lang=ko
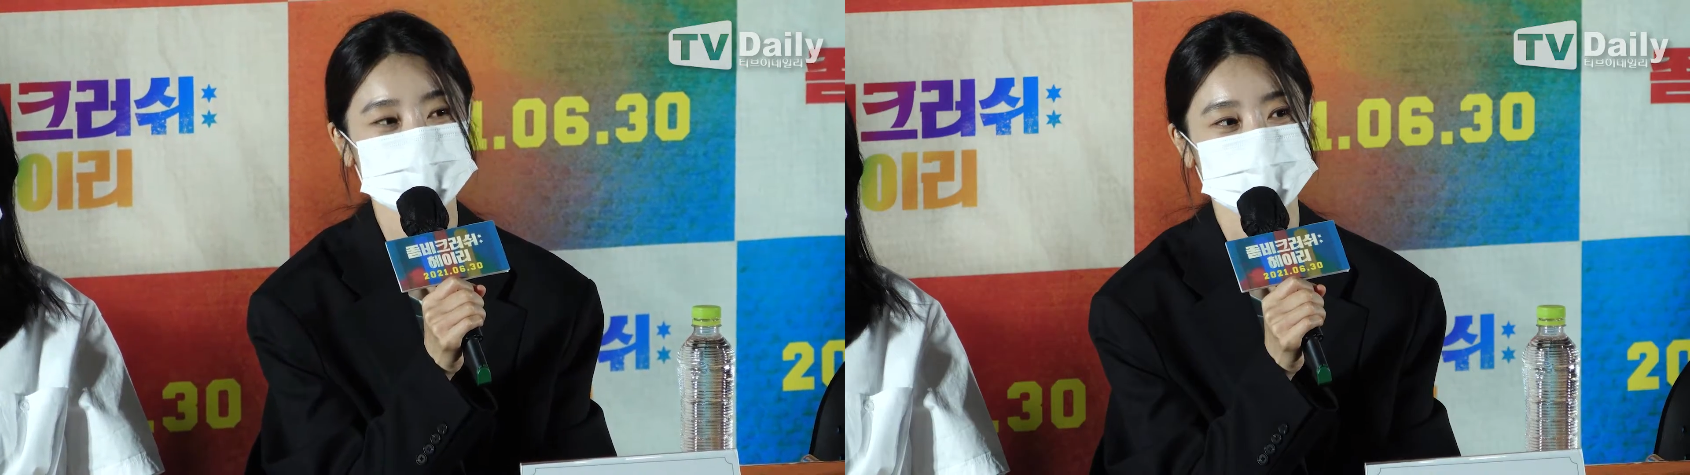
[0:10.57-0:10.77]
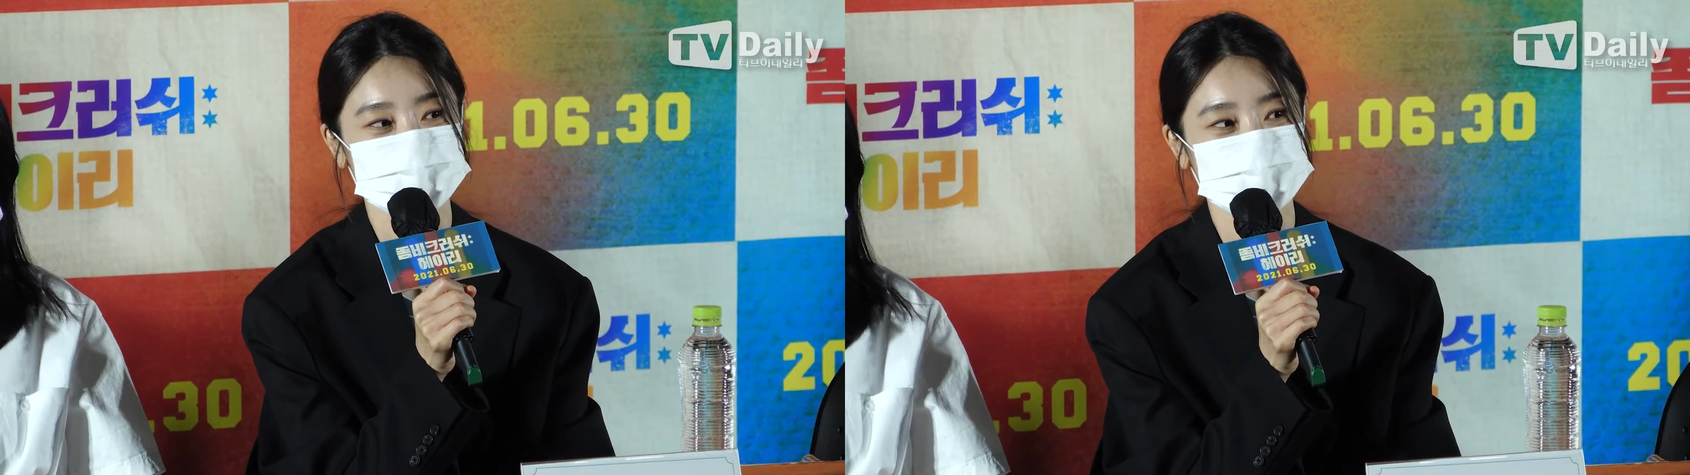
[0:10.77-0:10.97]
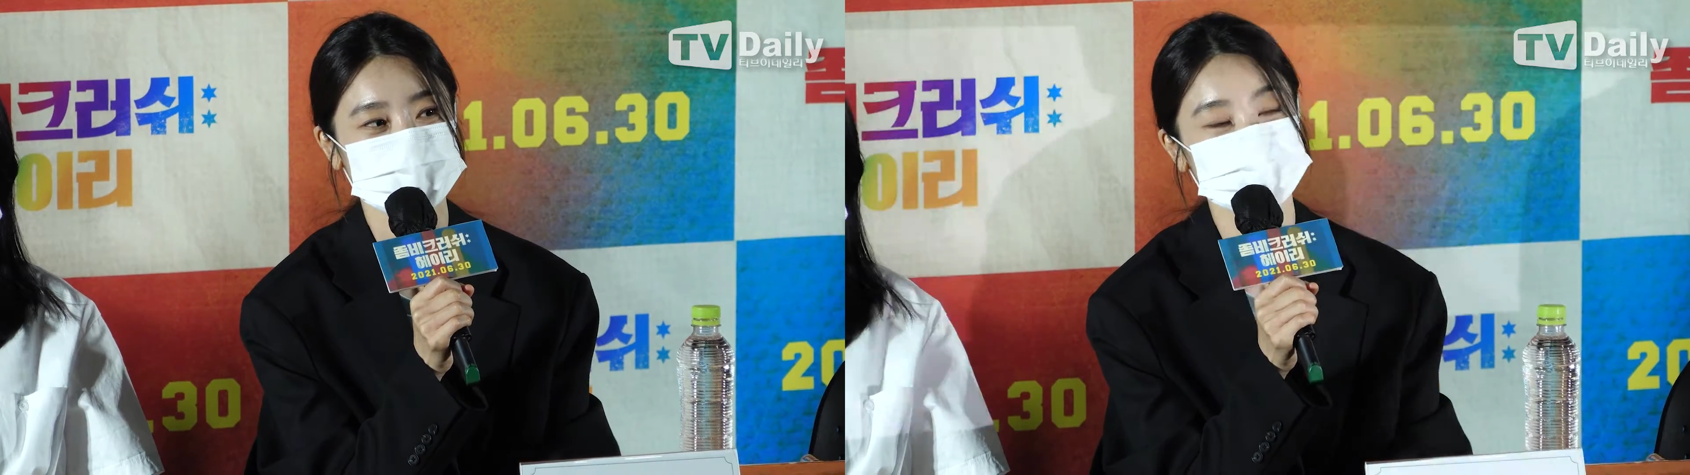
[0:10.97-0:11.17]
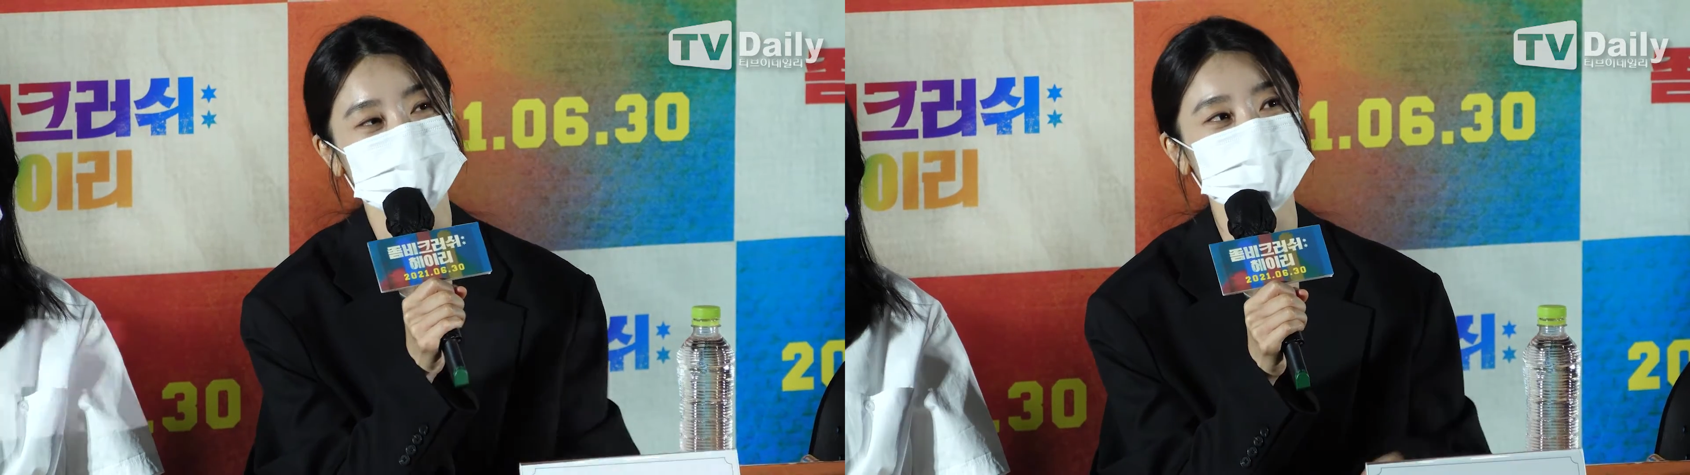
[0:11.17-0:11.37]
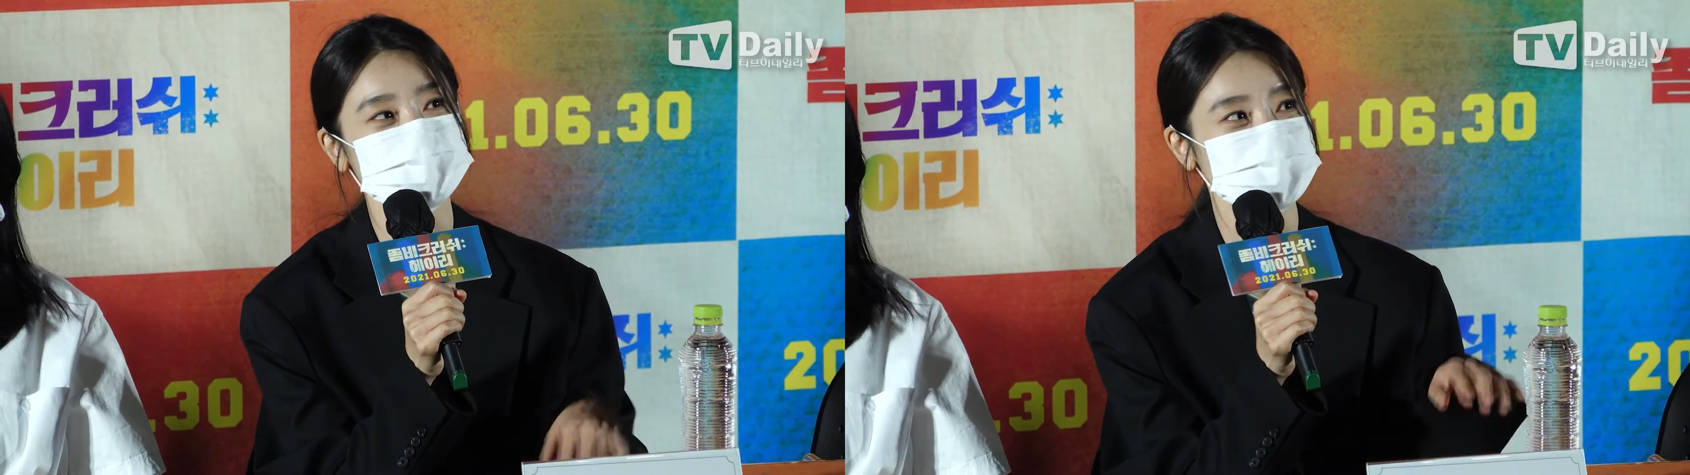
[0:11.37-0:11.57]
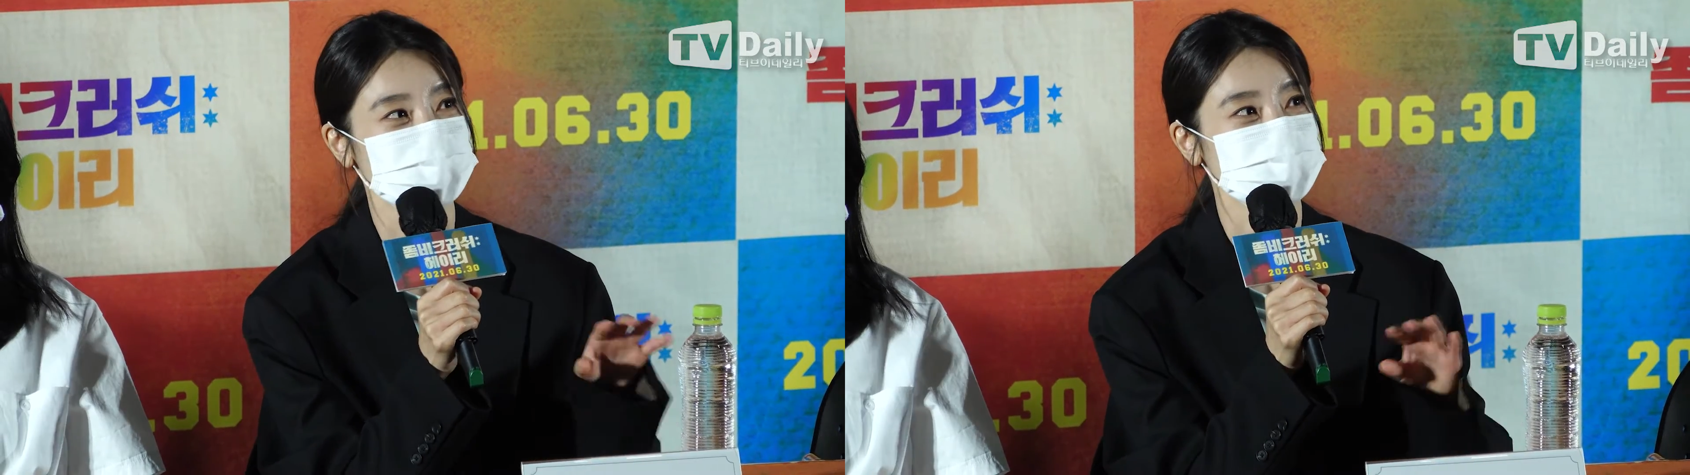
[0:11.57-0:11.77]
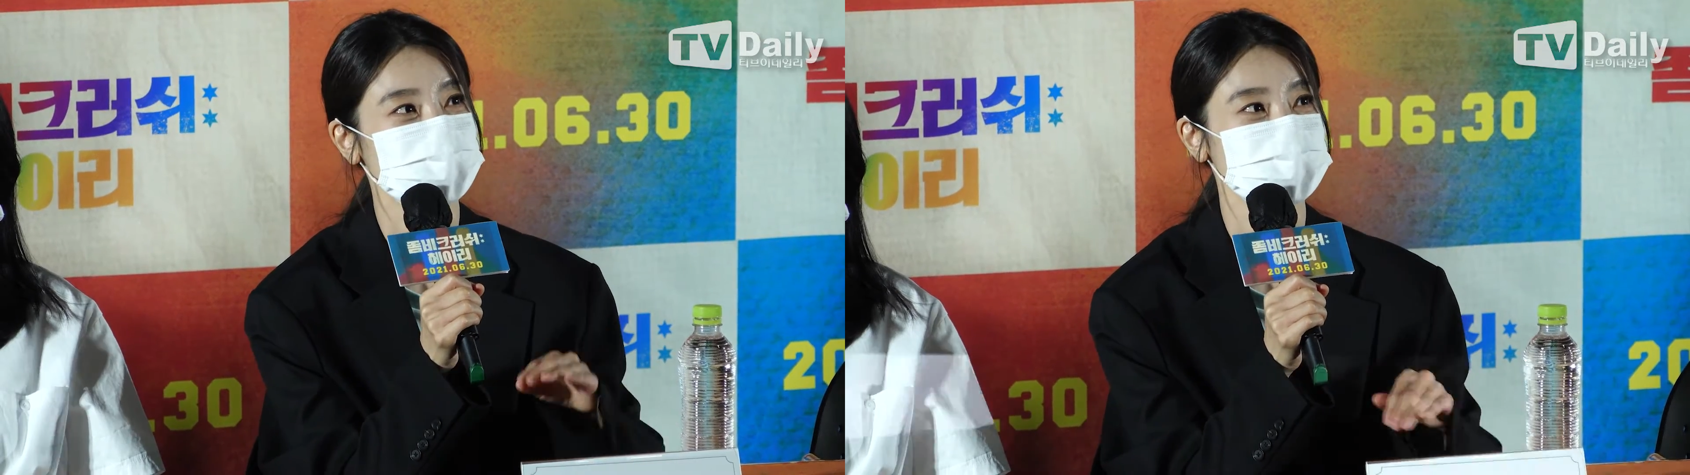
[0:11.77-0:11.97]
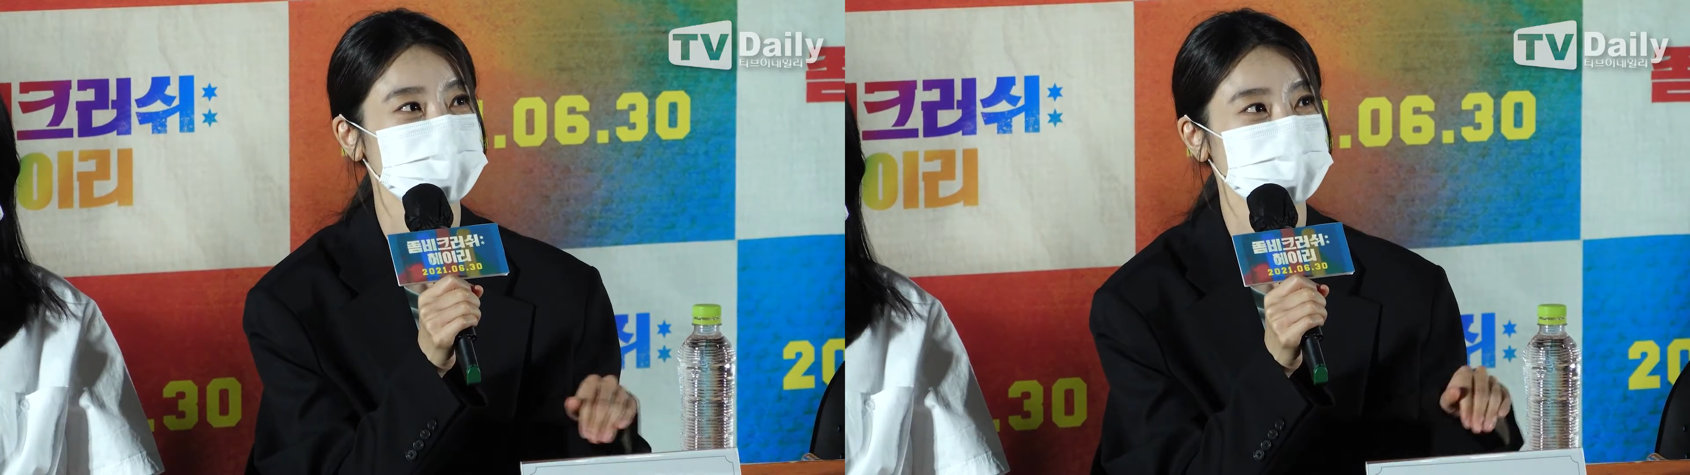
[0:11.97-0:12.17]
것을 그리는
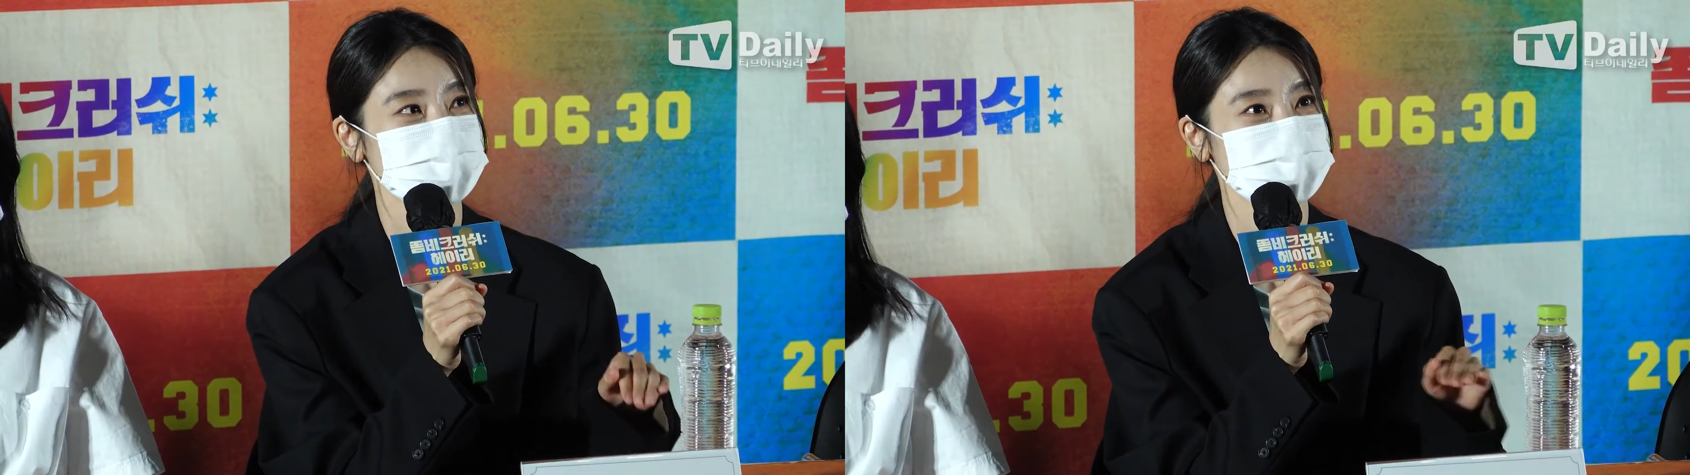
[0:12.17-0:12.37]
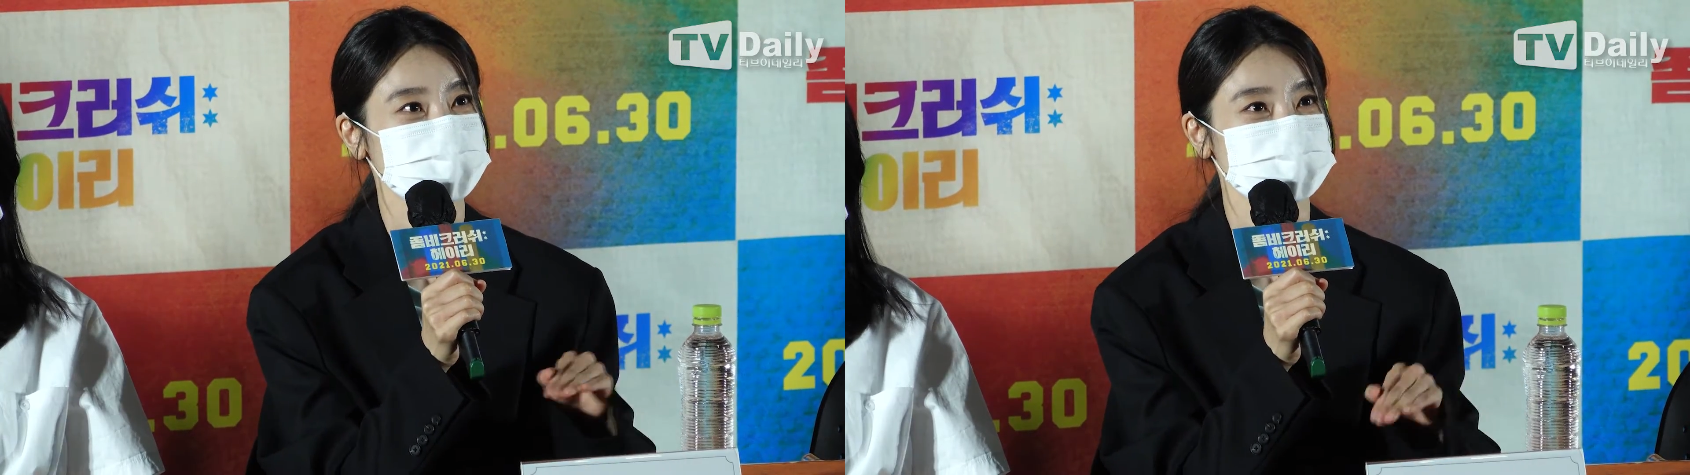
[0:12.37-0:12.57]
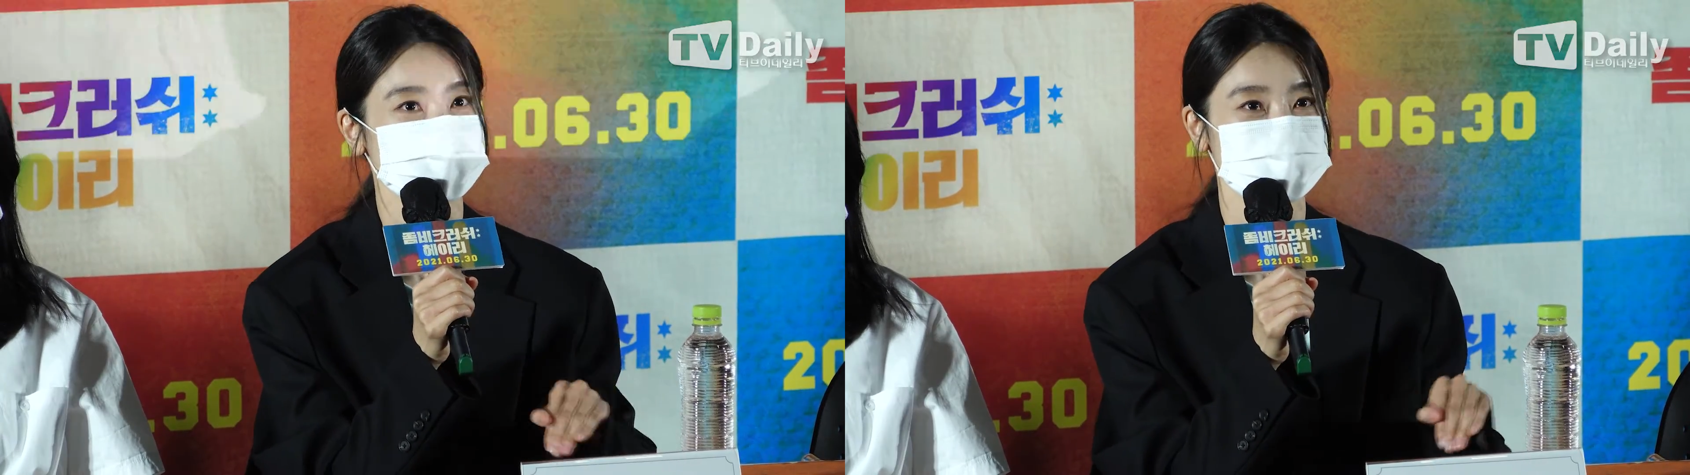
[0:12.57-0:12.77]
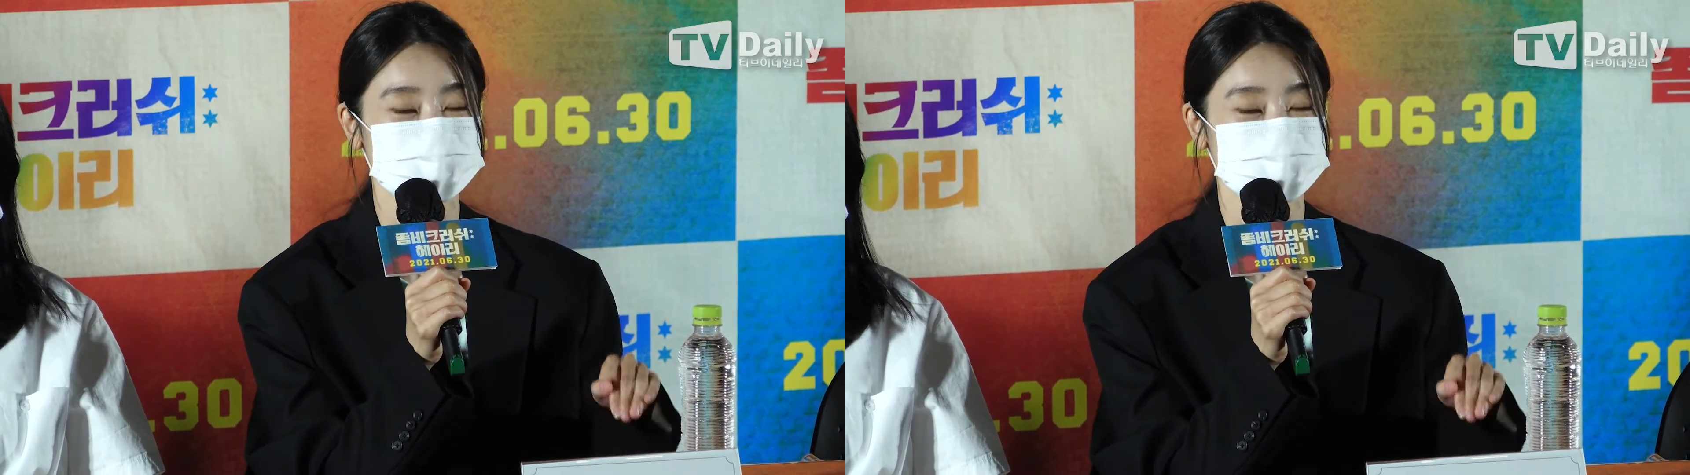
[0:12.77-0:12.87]
영화에